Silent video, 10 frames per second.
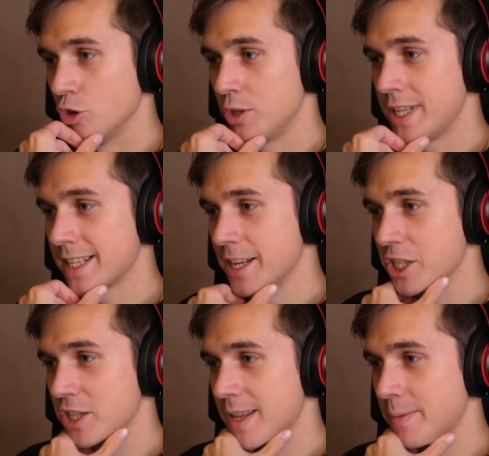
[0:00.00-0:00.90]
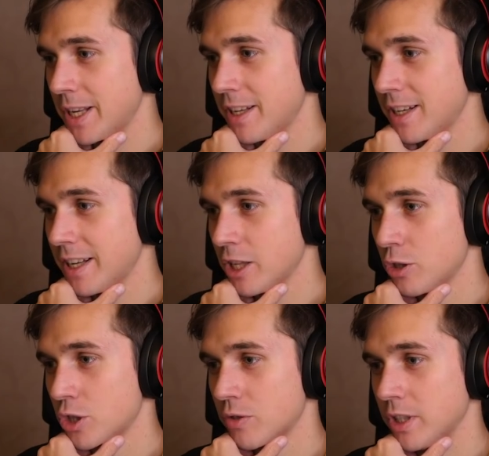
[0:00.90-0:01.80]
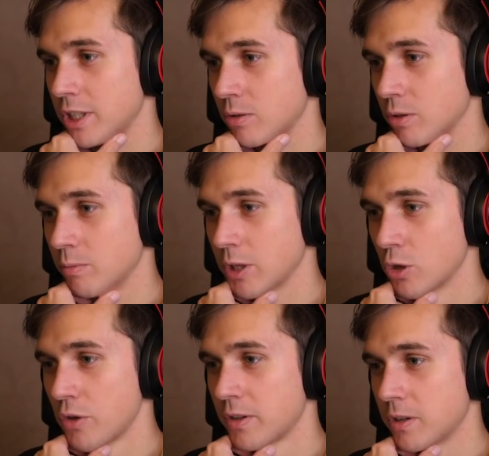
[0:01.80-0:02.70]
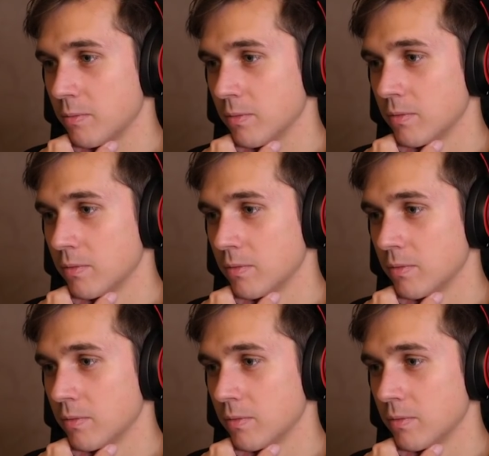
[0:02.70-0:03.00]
Ну и здесь, конечно, соперника я тоже выигрываю по ловерам.